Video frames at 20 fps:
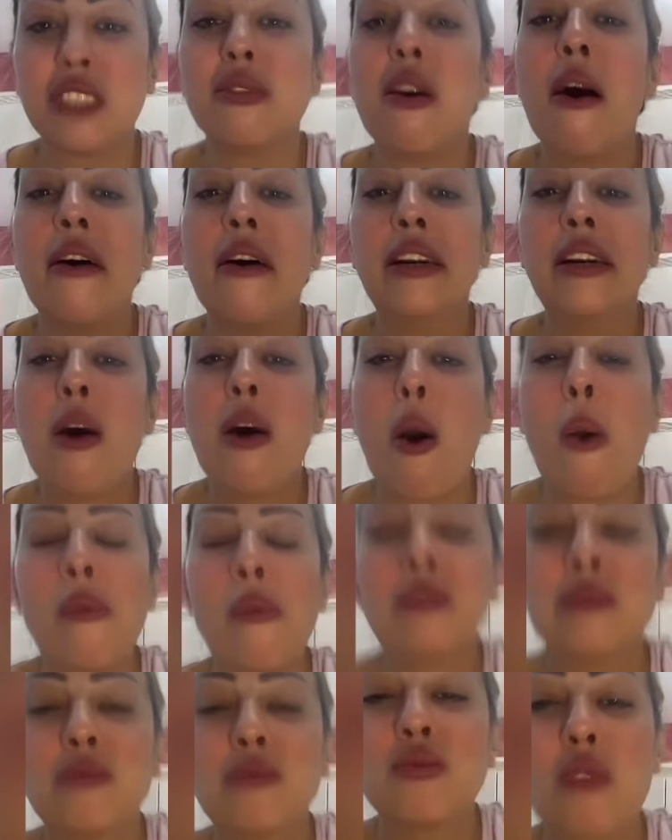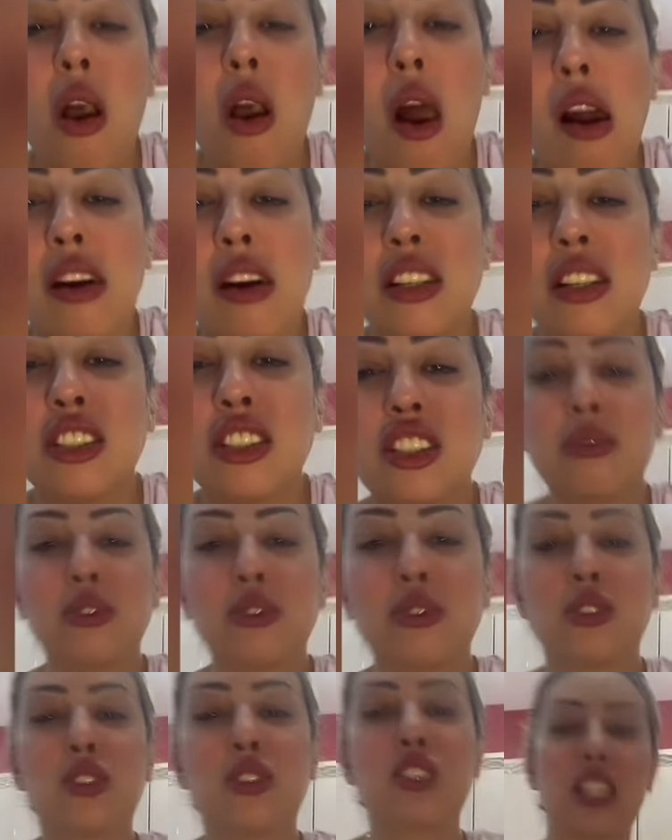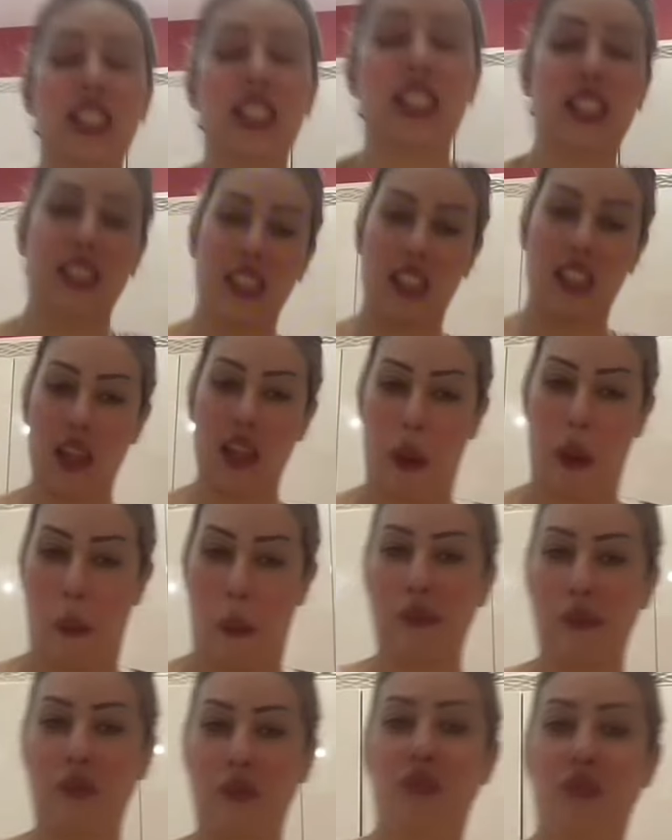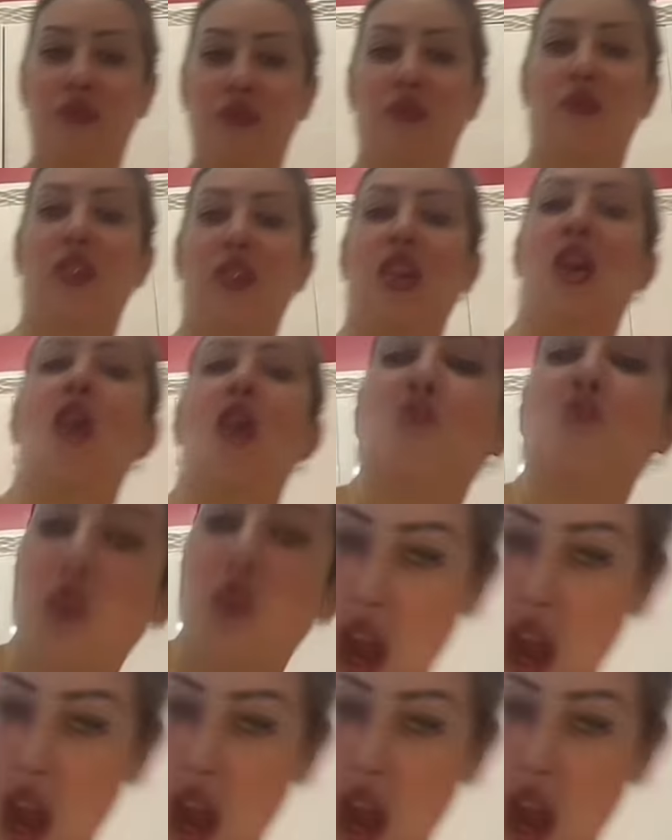القسم خرج من الدش كانت كتغني هو